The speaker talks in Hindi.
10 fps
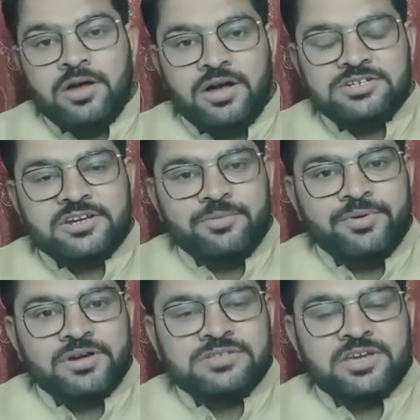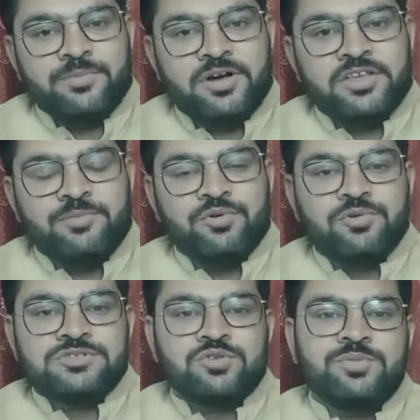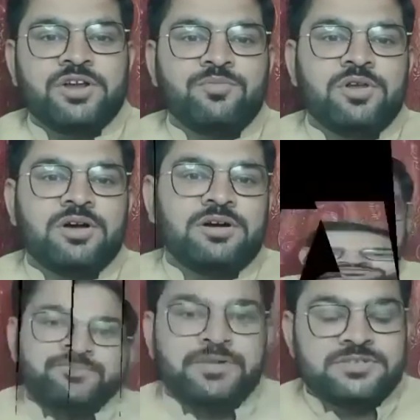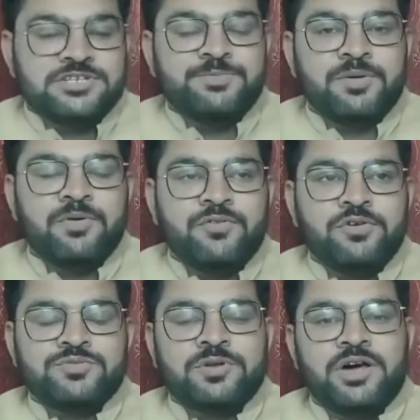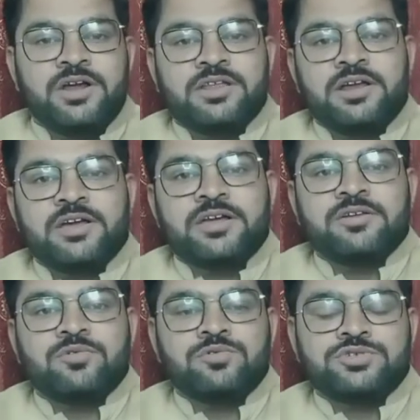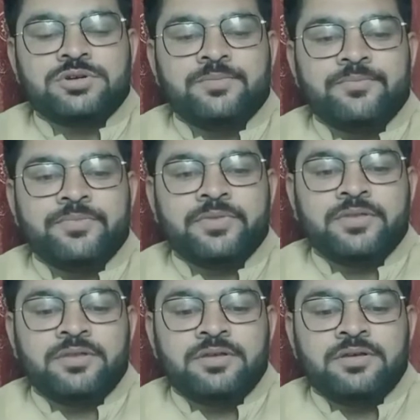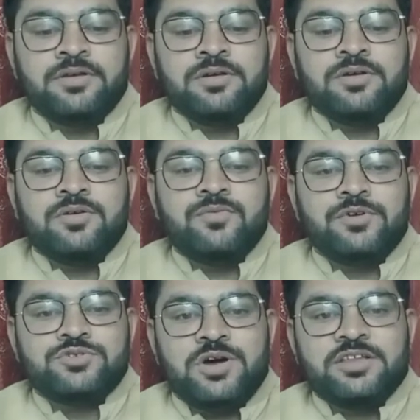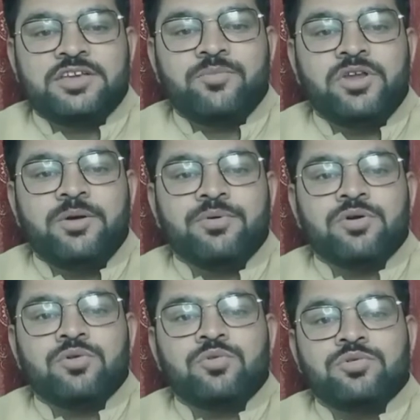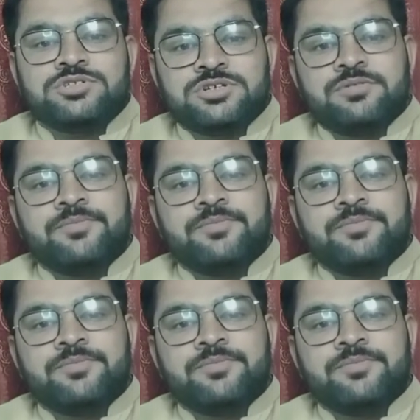आज एक लंबे अरसे के बाद आप लोगों से दोबारा मुलाकात हुई बिजनेस पर मैं वीडियोस बना रहा था लेकिन कुछ वजूहत की बिना पर और कुछ